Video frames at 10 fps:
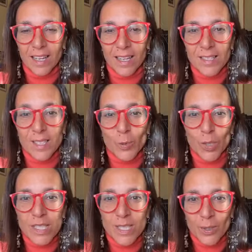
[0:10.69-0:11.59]

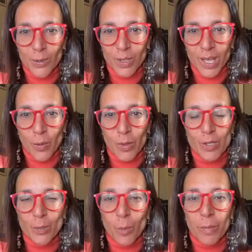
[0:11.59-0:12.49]
situazione, in
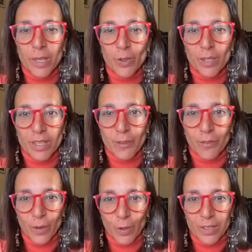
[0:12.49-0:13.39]
questo momento di
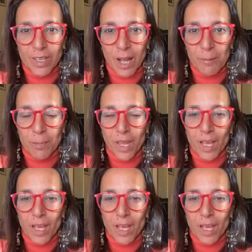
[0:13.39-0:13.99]
difficoltà.